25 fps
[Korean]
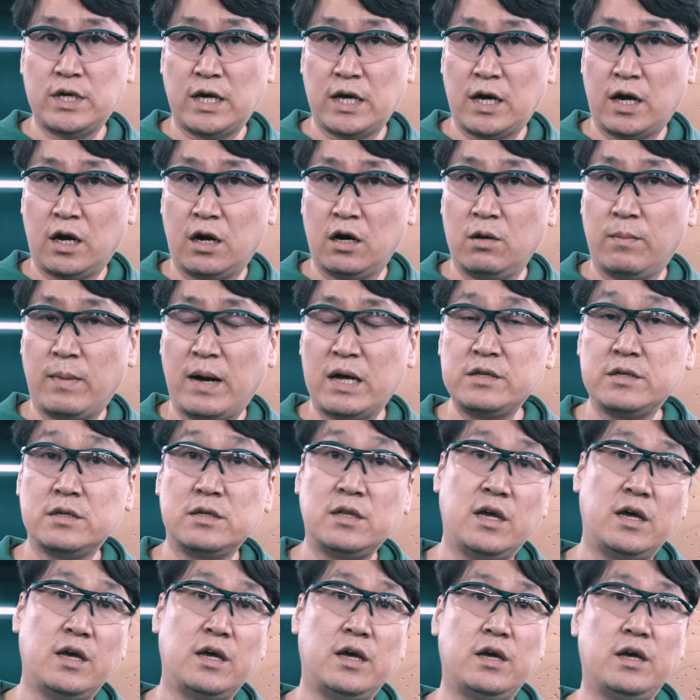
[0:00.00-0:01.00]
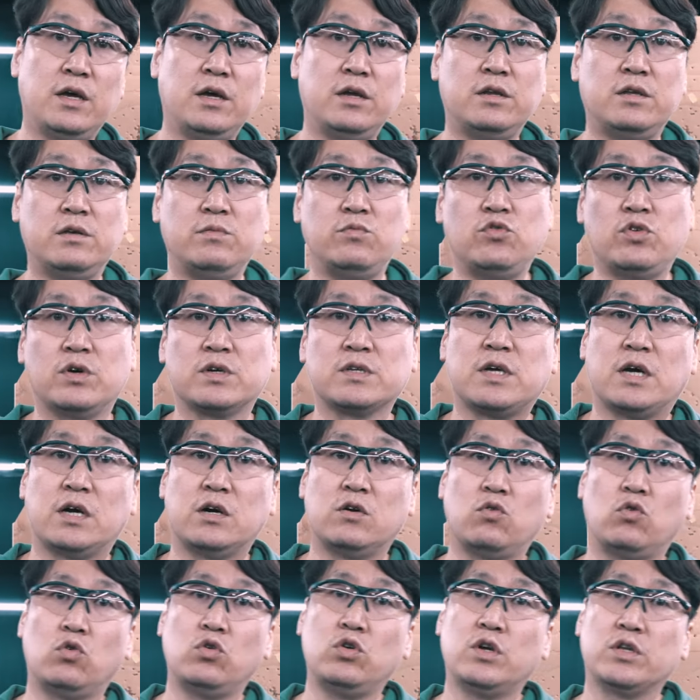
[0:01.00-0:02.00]
제가 얼마 전에 리뷰
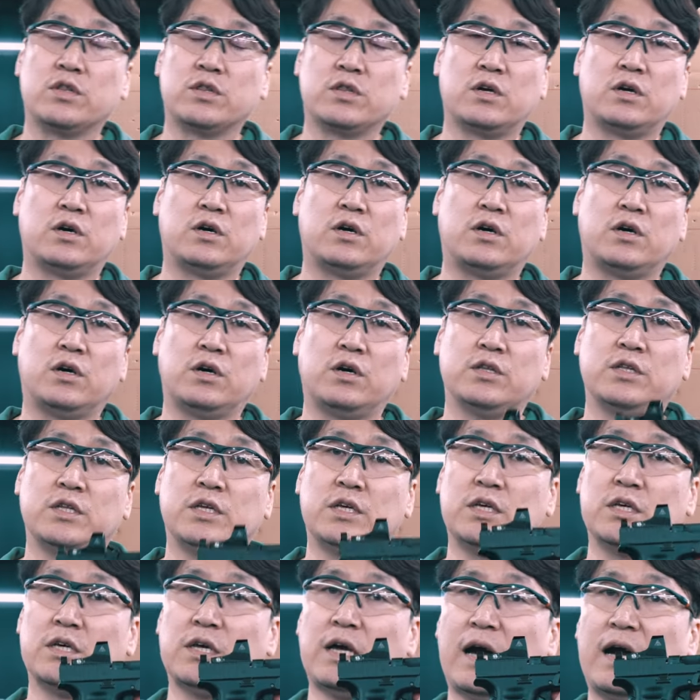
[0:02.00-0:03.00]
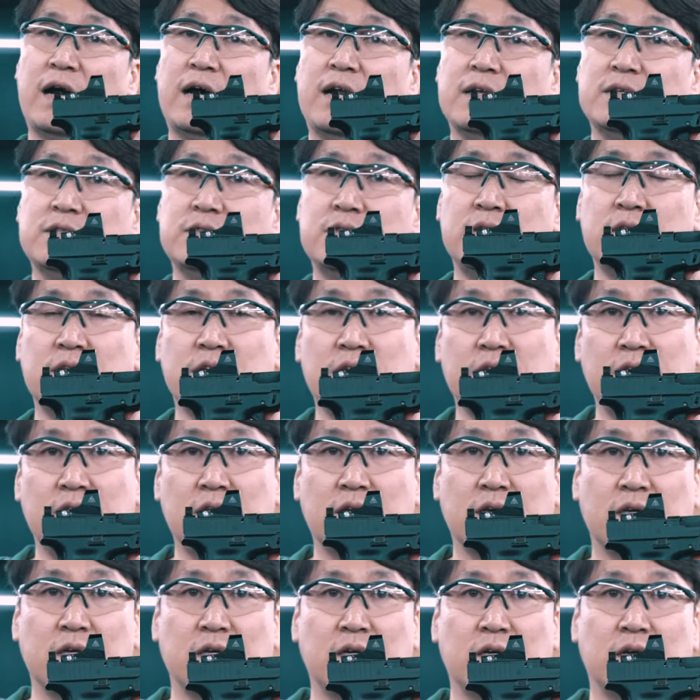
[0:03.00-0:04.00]
영상을 올렸던 이 RST
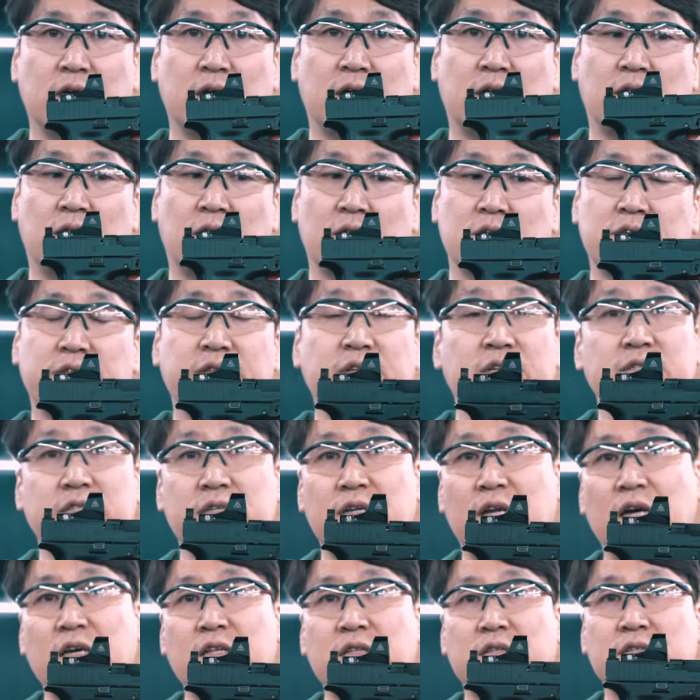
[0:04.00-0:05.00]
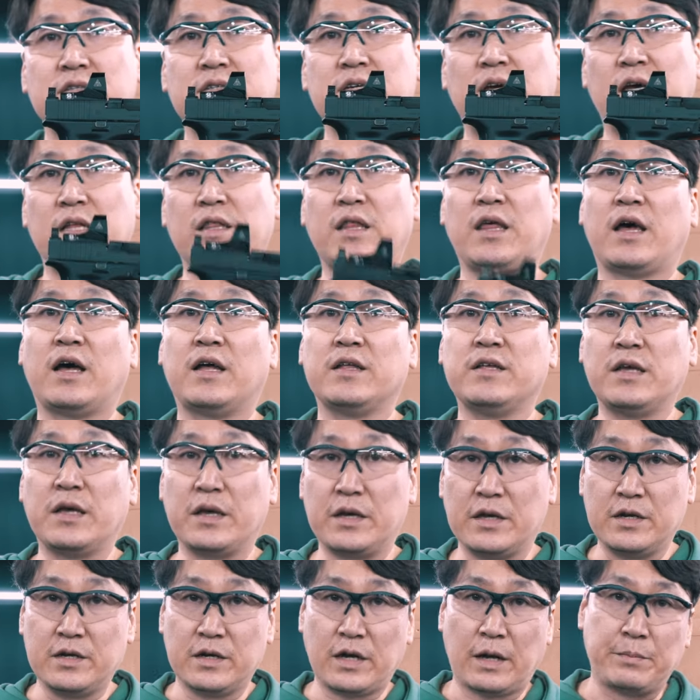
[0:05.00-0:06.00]
어, 스틸 슬라이드에 대한
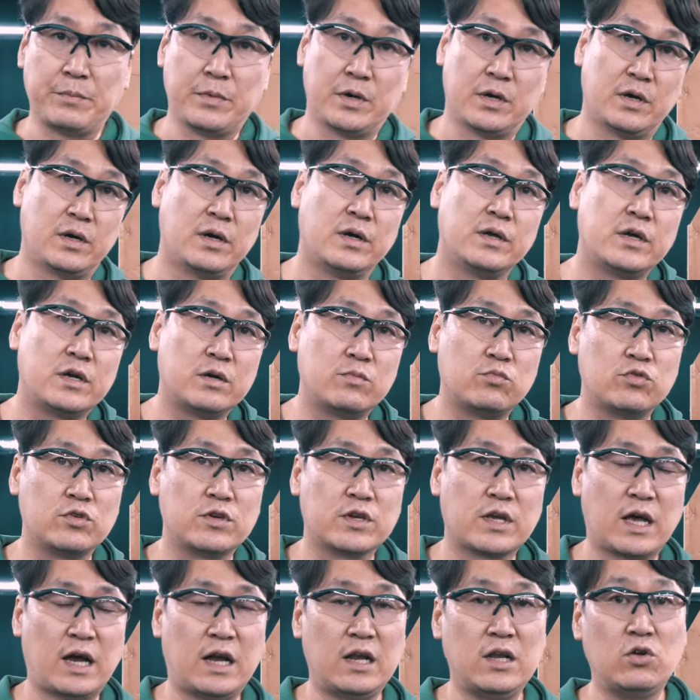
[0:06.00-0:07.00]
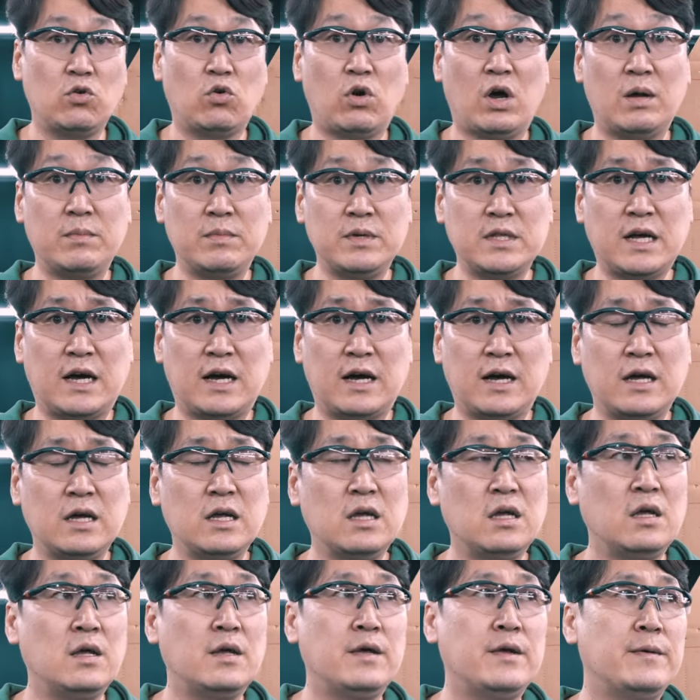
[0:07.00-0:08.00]
얘기를 한번 여러분들께 하려고 합니다.
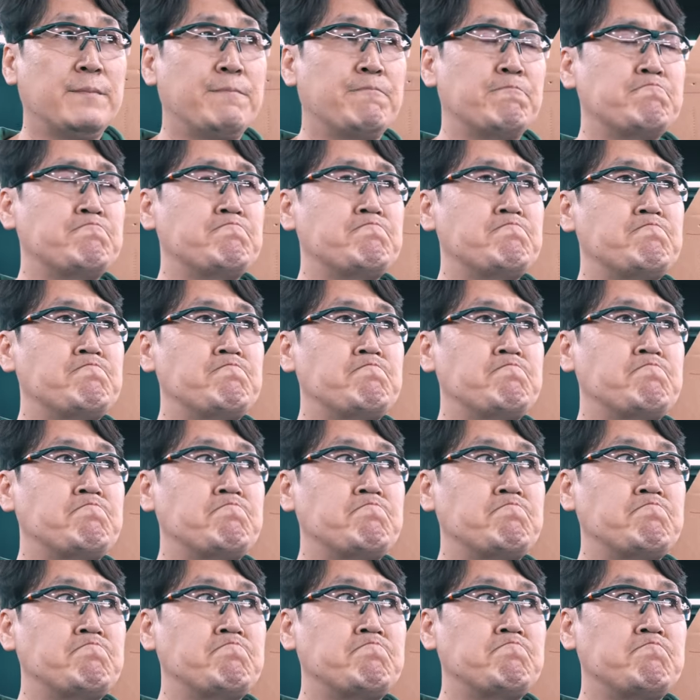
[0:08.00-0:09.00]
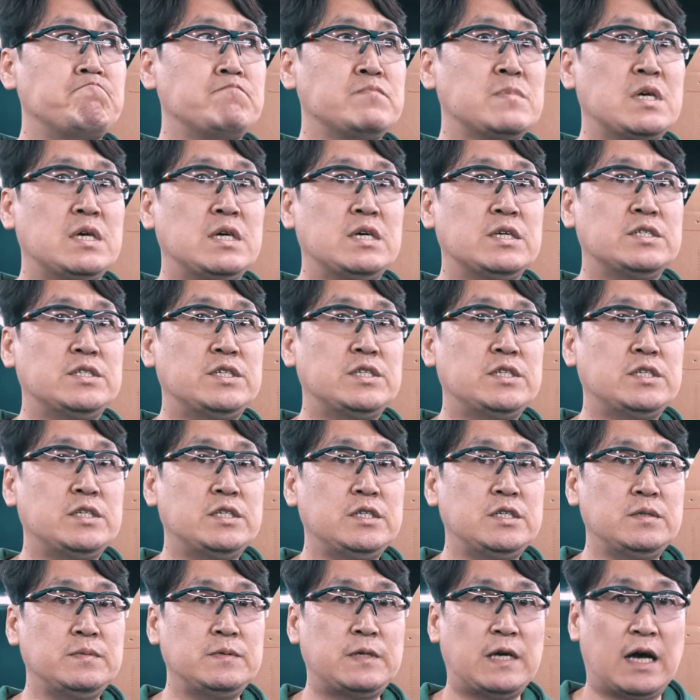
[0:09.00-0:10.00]
음,
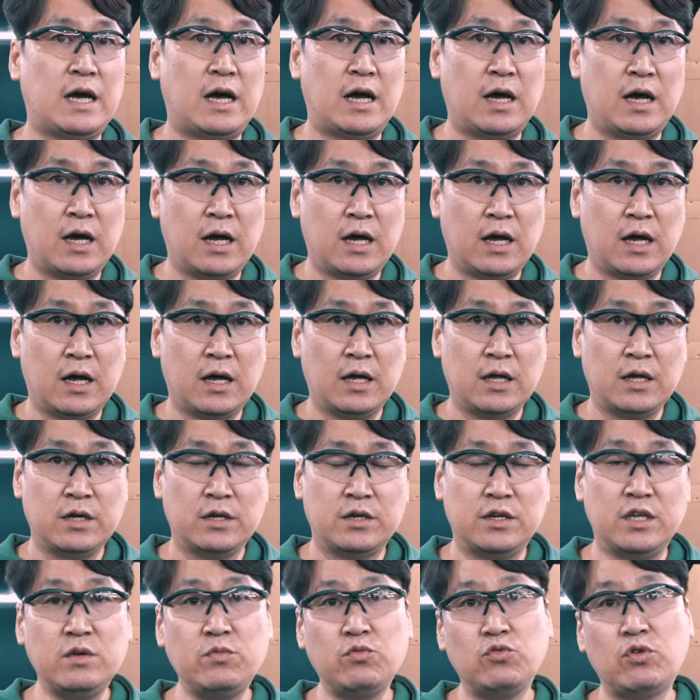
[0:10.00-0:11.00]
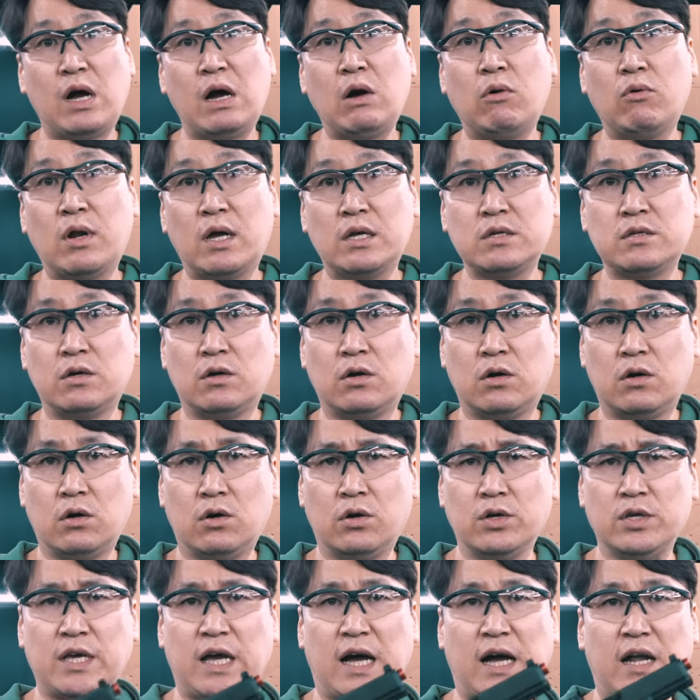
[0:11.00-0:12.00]
지금 제가 리뷰하고
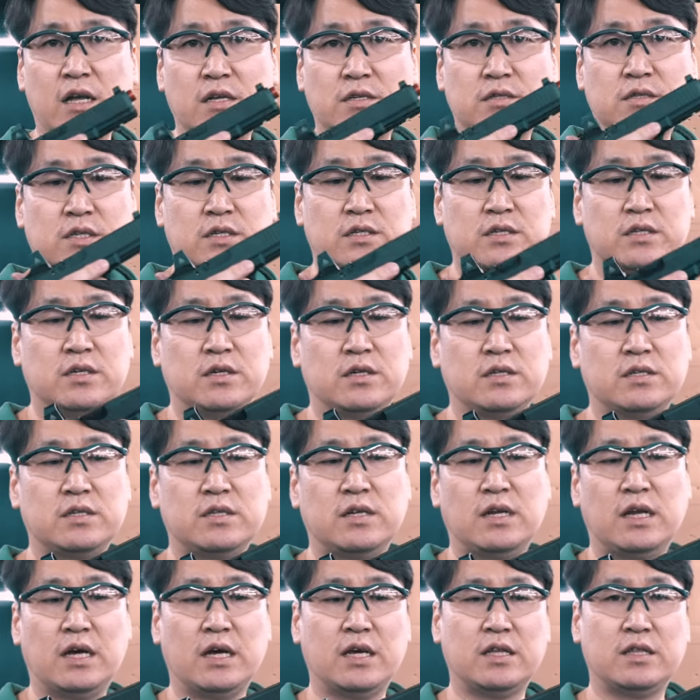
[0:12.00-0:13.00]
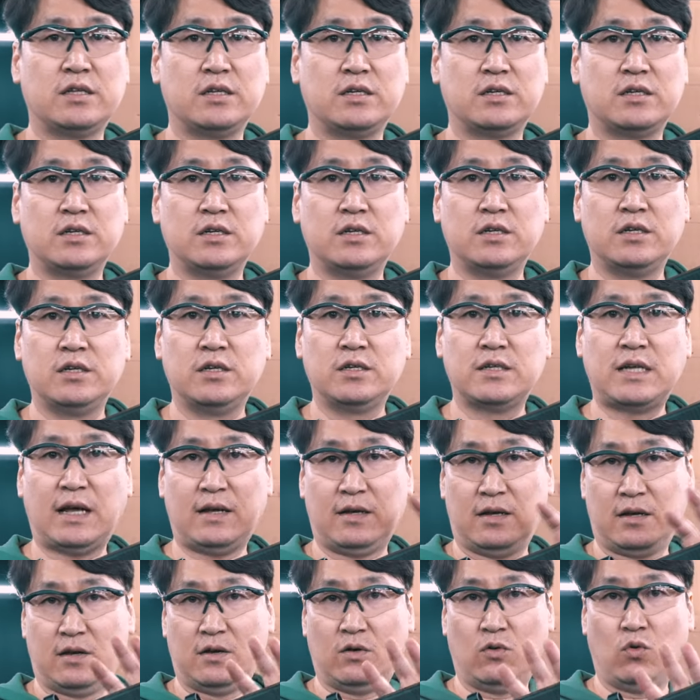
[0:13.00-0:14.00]
나서 이 RST 스틸 슬라이드를
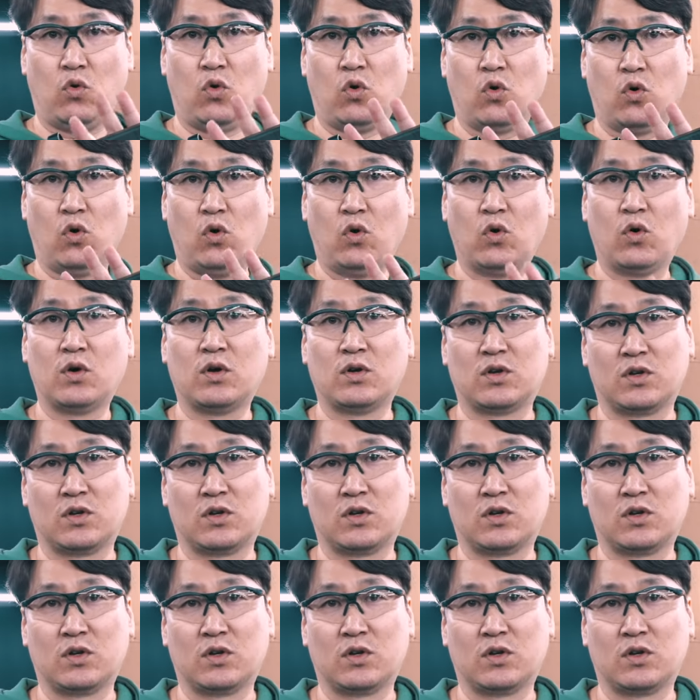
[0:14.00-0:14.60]
샀고